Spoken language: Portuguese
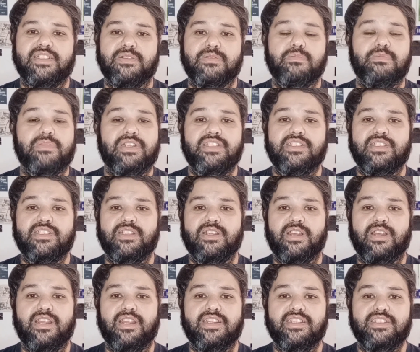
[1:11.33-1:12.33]
uma
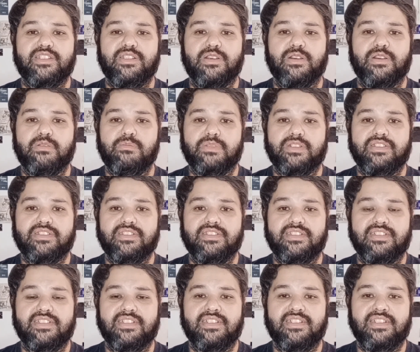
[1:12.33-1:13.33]
história de romance,
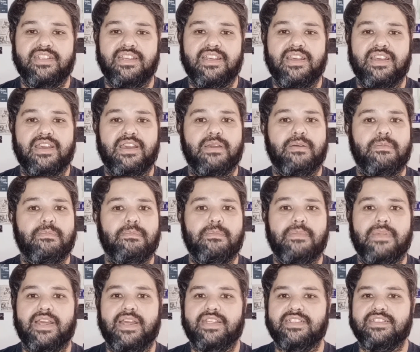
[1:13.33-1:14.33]

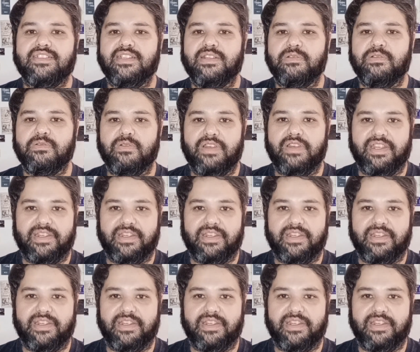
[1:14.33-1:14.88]
mas não é.